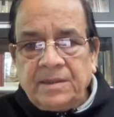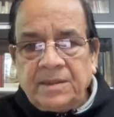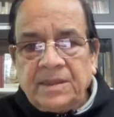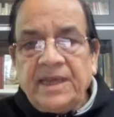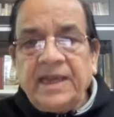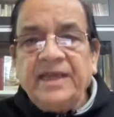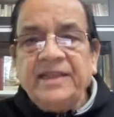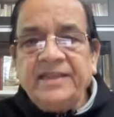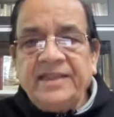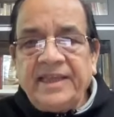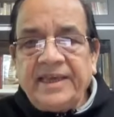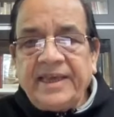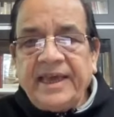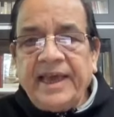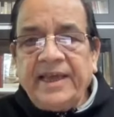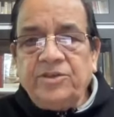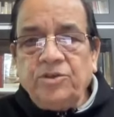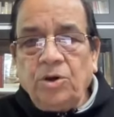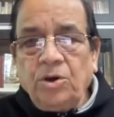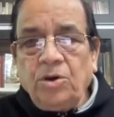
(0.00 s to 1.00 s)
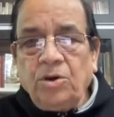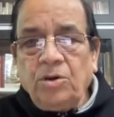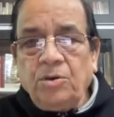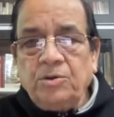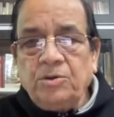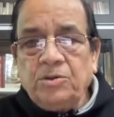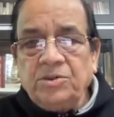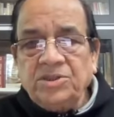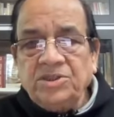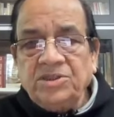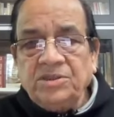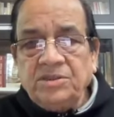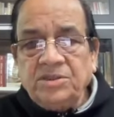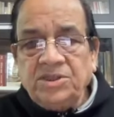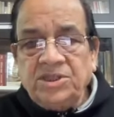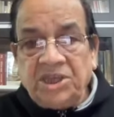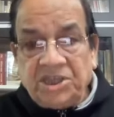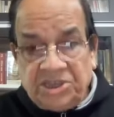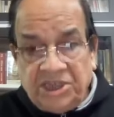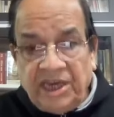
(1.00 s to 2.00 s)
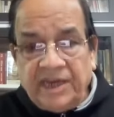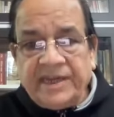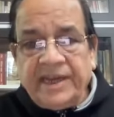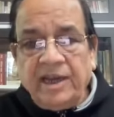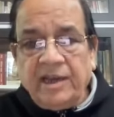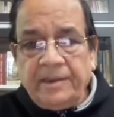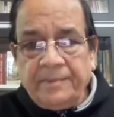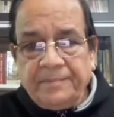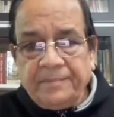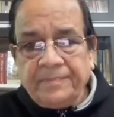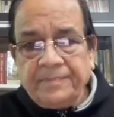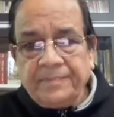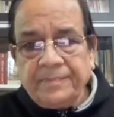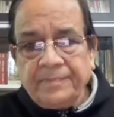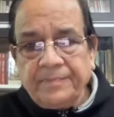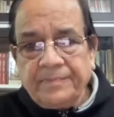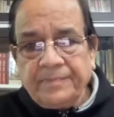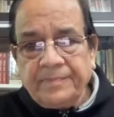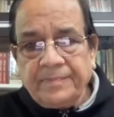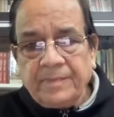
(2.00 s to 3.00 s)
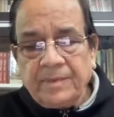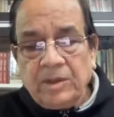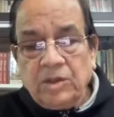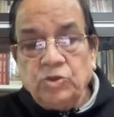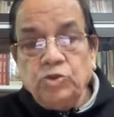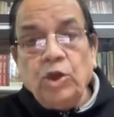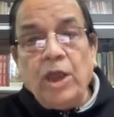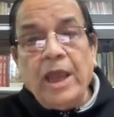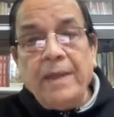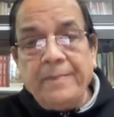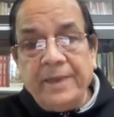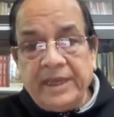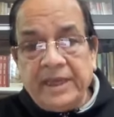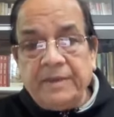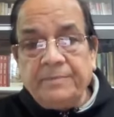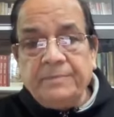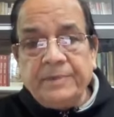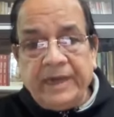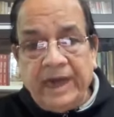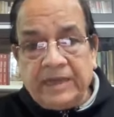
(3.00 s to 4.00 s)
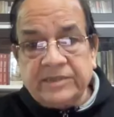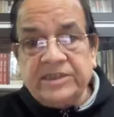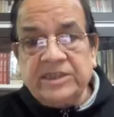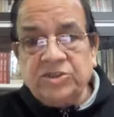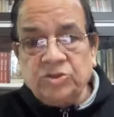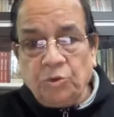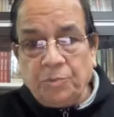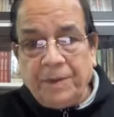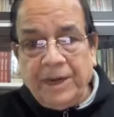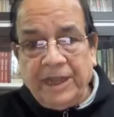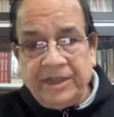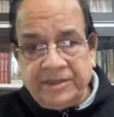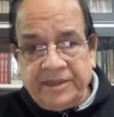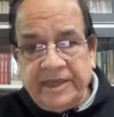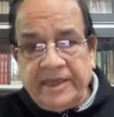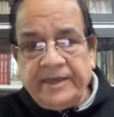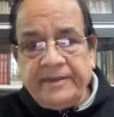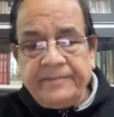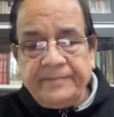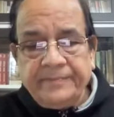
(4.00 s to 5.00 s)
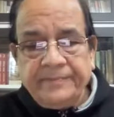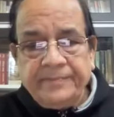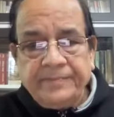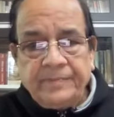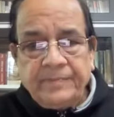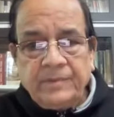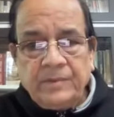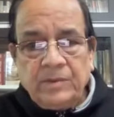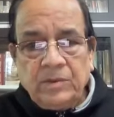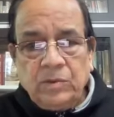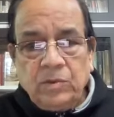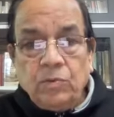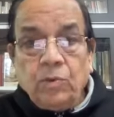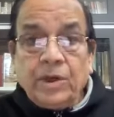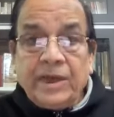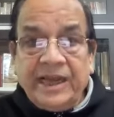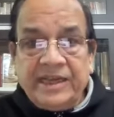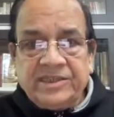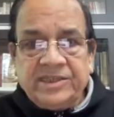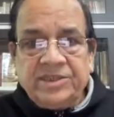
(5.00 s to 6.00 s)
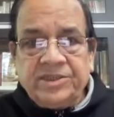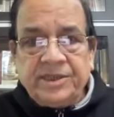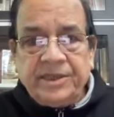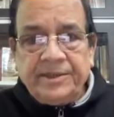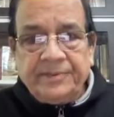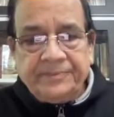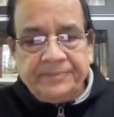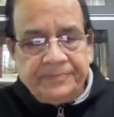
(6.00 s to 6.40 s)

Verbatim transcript: कि हिंदी के जो शिक्षक हैं जो एमए की क्लासेस को पढ़ाते हैं वो कैसे थे